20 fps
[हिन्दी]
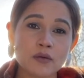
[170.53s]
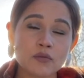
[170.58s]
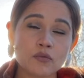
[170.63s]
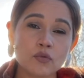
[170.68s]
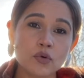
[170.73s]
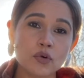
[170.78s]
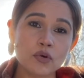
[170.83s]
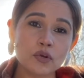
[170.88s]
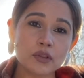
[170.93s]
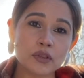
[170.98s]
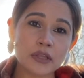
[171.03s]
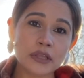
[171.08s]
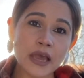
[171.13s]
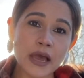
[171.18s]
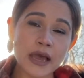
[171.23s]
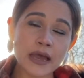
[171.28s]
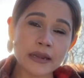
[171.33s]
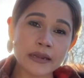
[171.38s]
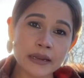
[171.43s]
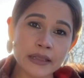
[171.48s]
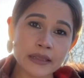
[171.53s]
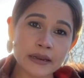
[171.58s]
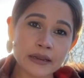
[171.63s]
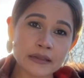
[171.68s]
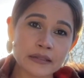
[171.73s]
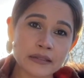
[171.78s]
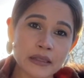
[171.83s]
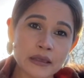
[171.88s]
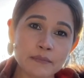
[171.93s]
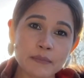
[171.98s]
वो ध्यान नहीं
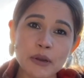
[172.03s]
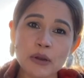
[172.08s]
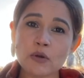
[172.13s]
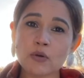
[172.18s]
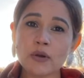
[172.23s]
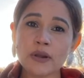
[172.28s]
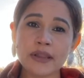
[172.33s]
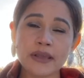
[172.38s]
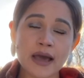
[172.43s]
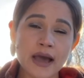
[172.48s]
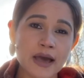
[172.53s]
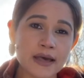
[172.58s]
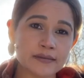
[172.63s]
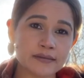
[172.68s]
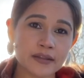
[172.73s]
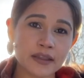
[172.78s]
रखते बिल्कुल लिहाज